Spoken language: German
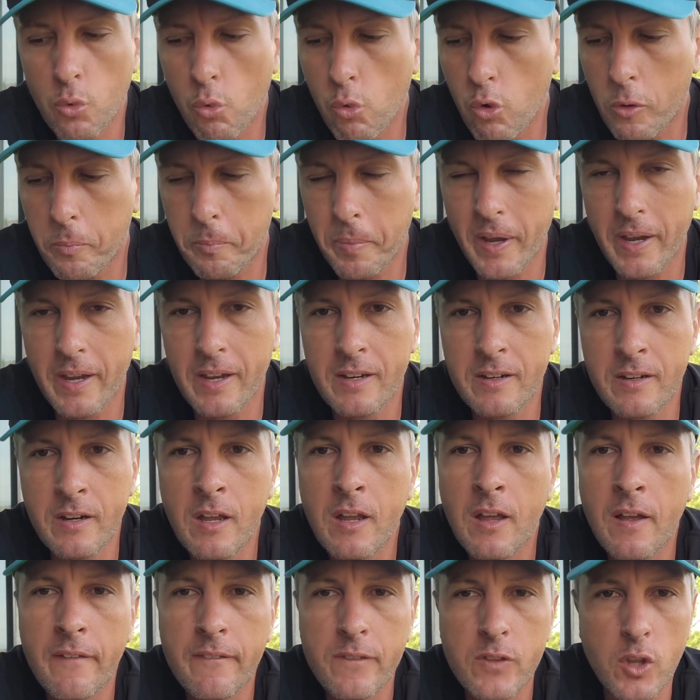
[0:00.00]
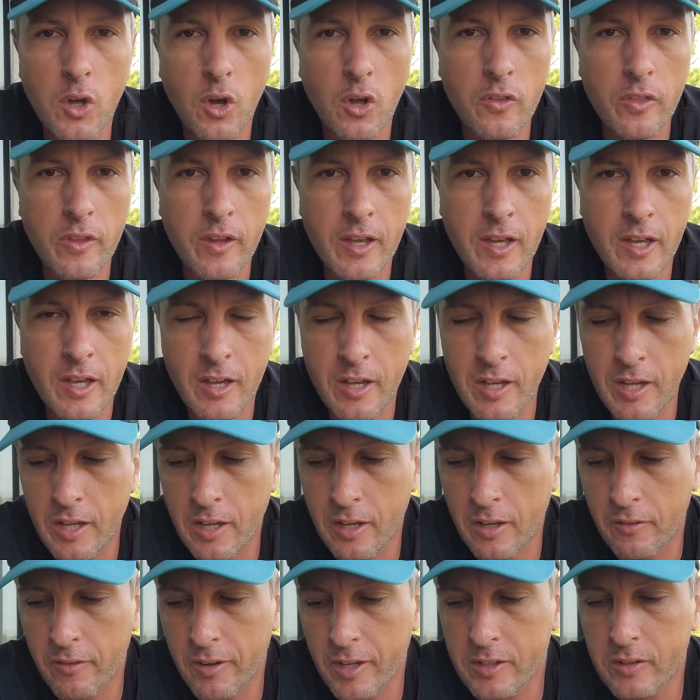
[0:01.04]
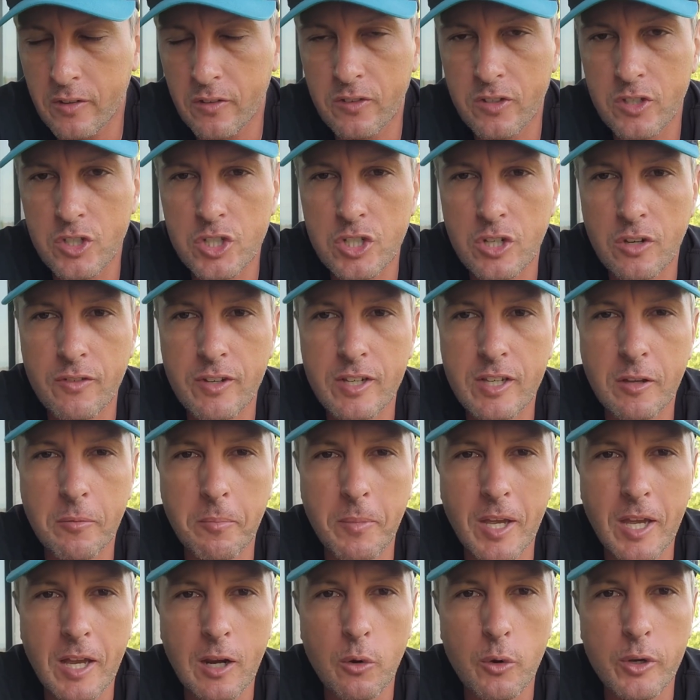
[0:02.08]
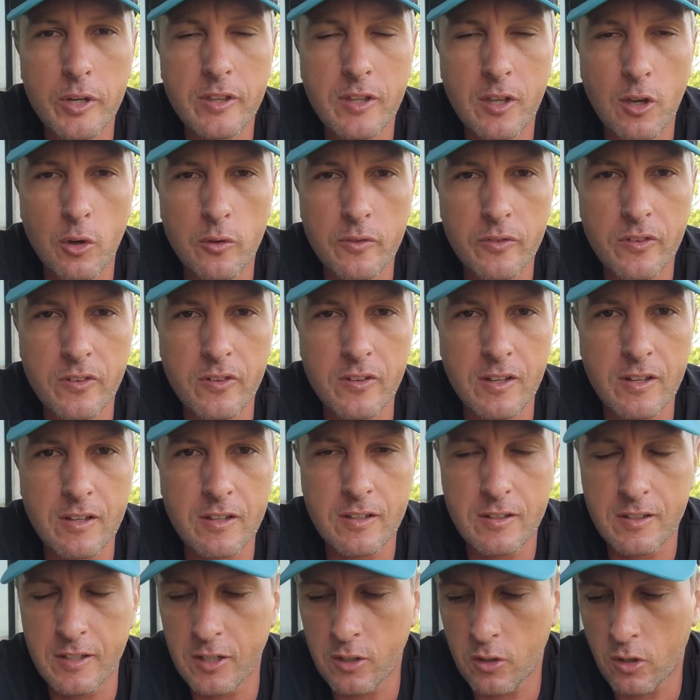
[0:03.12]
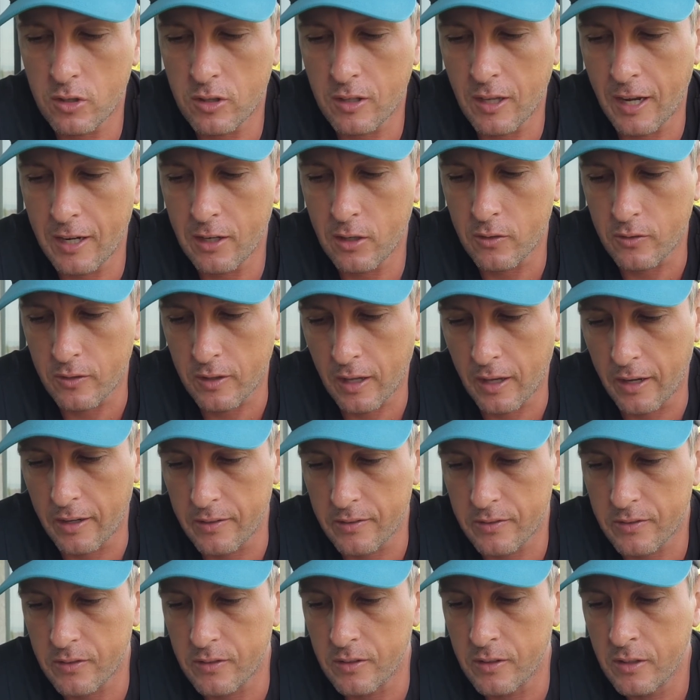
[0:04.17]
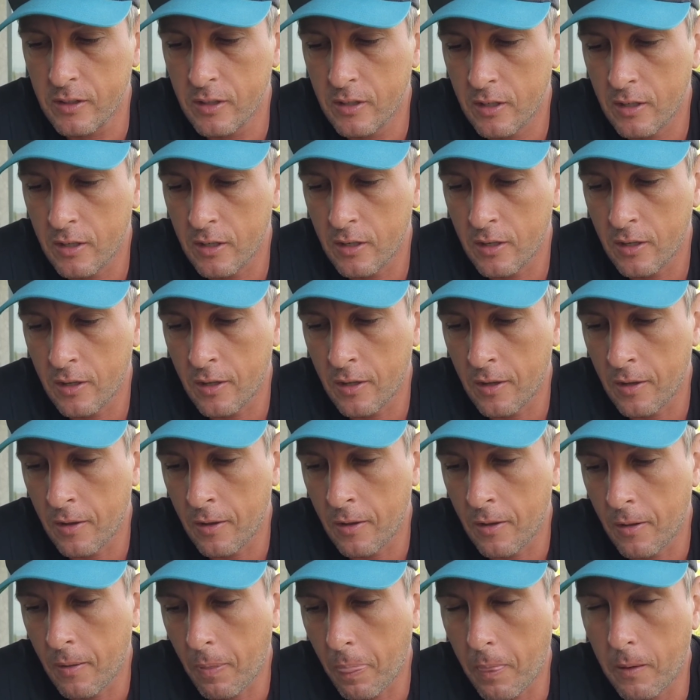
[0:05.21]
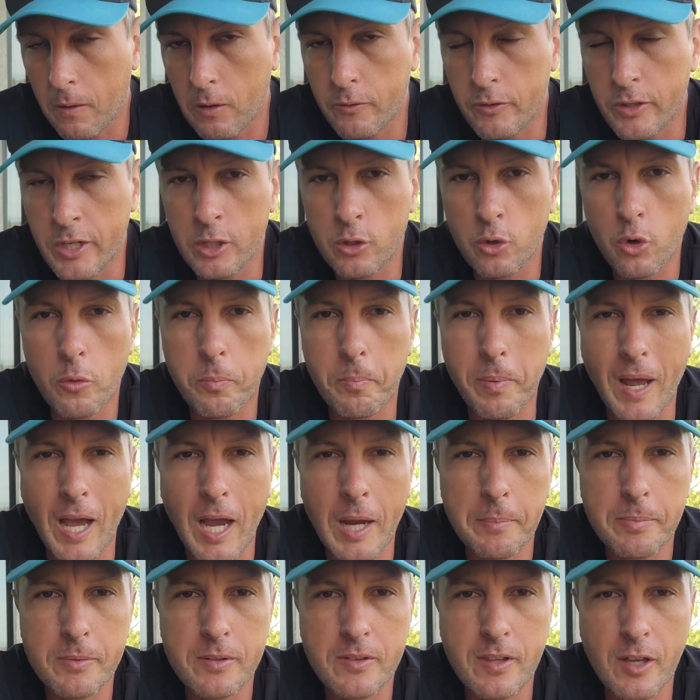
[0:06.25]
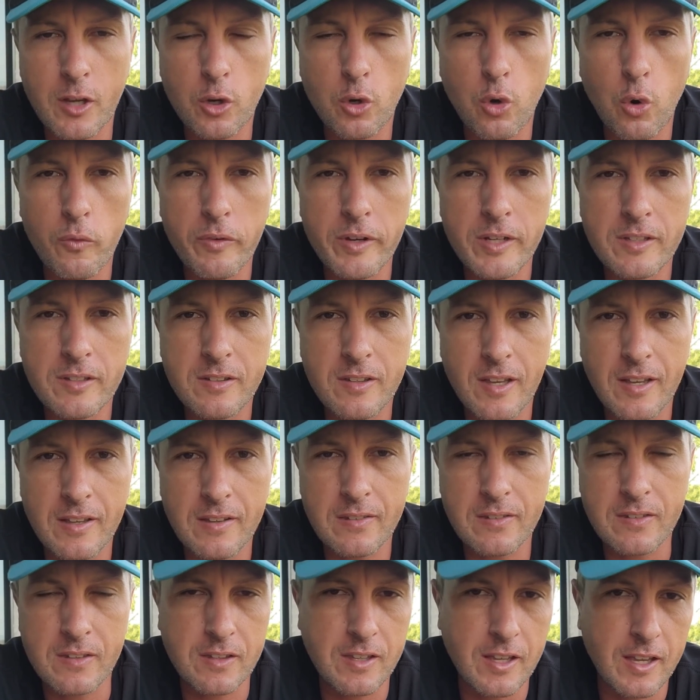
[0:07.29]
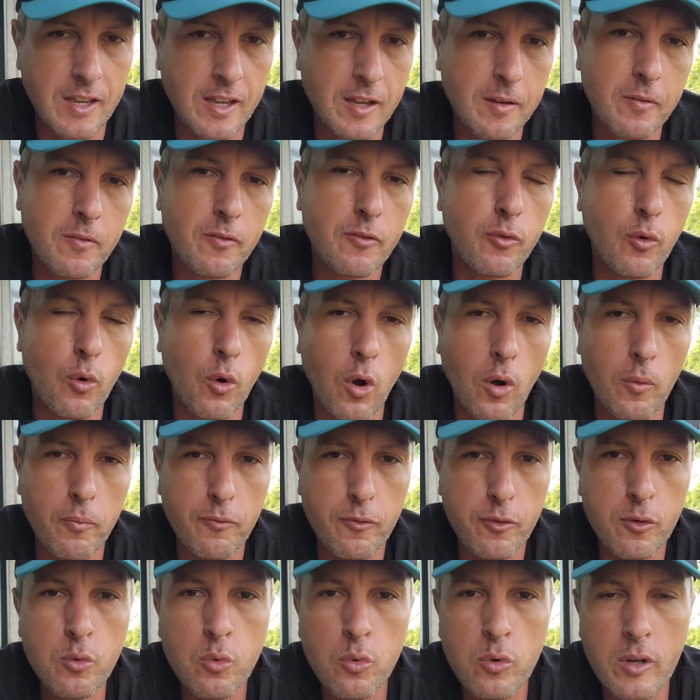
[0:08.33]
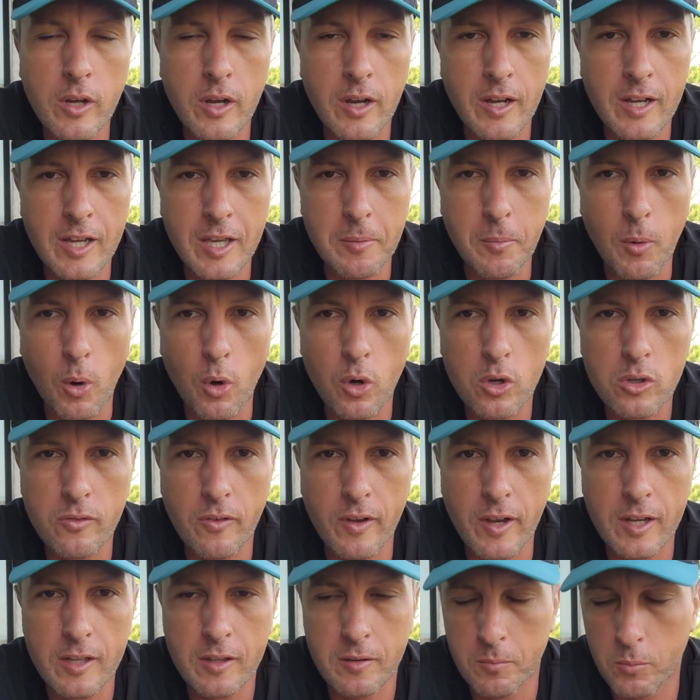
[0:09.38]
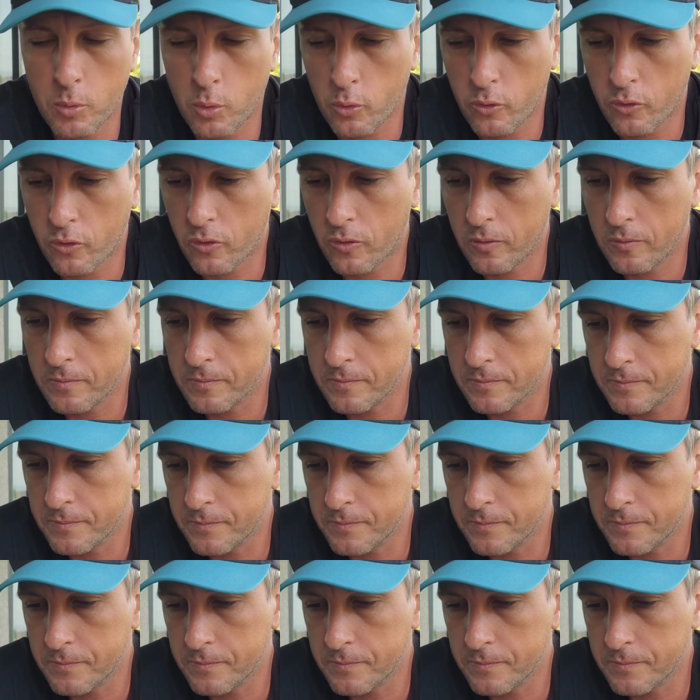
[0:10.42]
durchbringen, dann äh, wird das sicher wieder mehr Leute anziehen, die nach Thailand reisen. Jedoch bleibt der Covid-Test, der vor Abflug äh, gemacht werden muss.